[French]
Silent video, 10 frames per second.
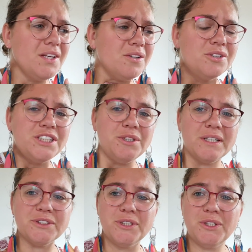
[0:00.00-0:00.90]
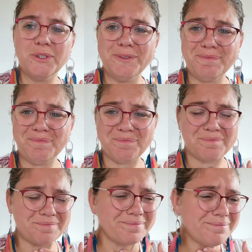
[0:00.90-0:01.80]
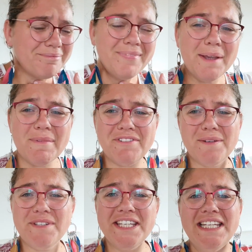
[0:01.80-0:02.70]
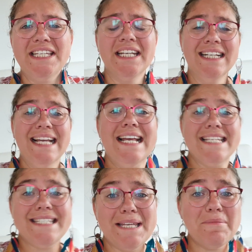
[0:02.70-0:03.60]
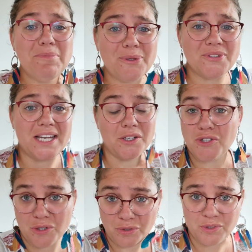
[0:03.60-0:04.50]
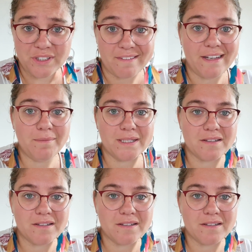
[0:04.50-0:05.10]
oh j'ai eu un truc qui euh, m'a fait des petits guillis. C'est pour ça que je retourne au travail parce